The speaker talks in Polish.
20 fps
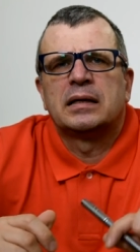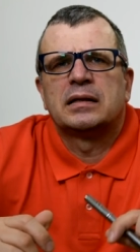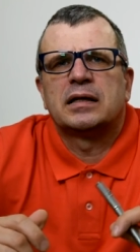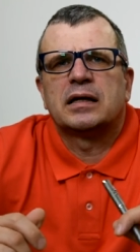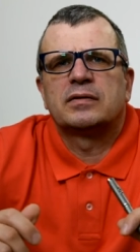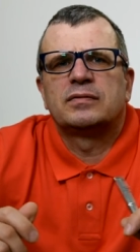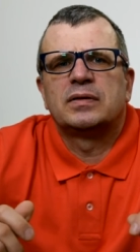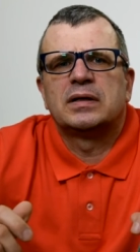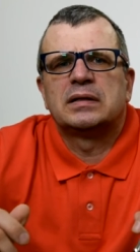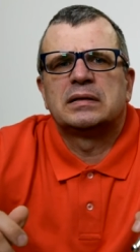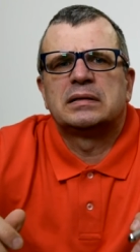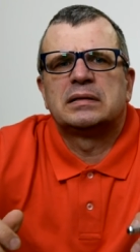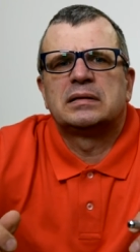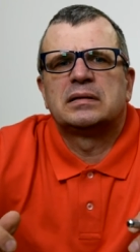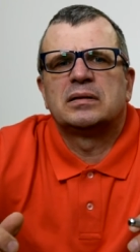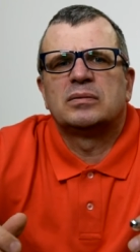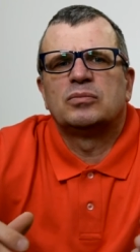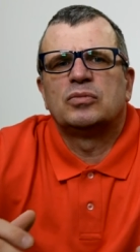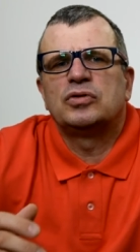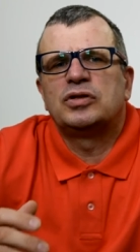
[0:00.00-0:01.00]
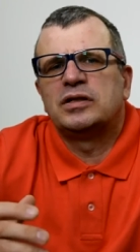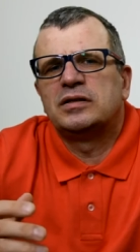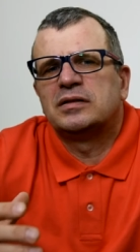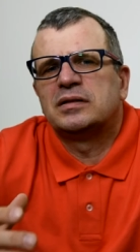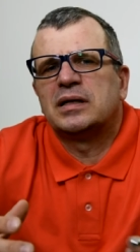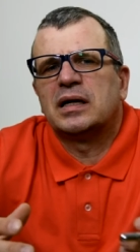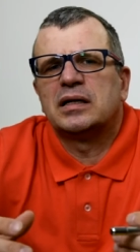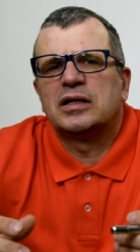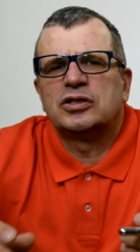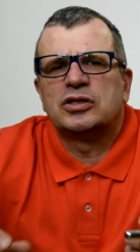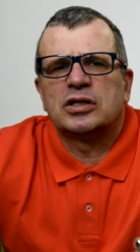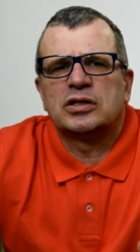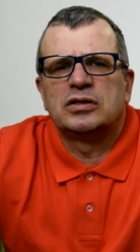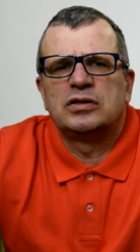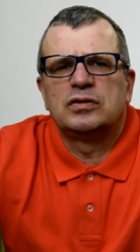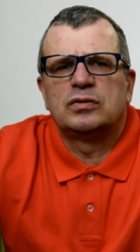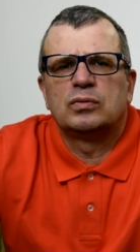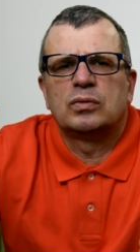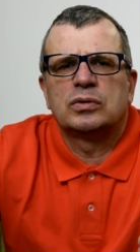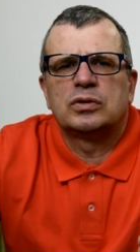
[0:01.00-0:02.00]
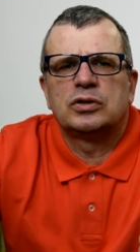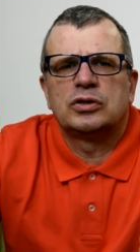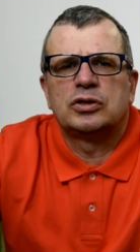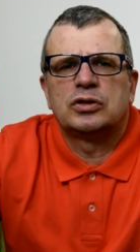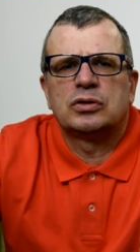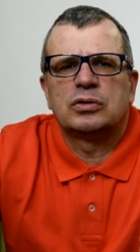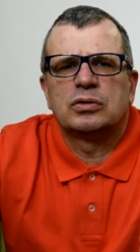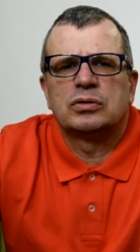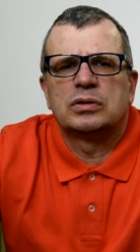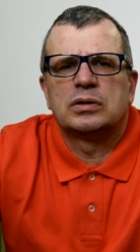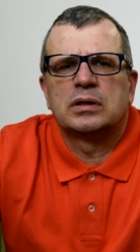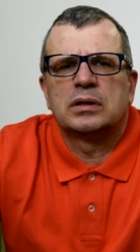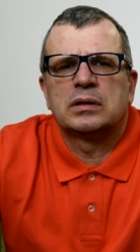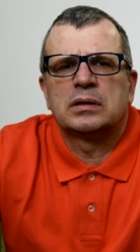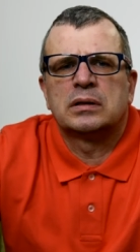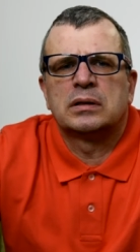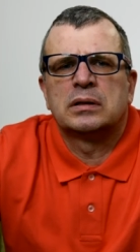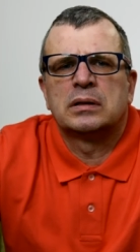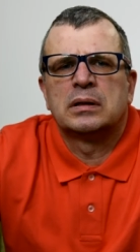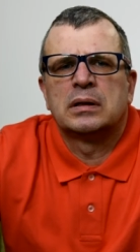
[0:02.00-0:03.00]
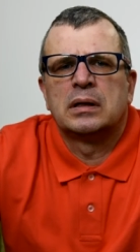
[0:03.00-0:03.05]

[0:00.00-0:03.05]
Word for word: tak więc musisz znaleźć jakiś złoty środek,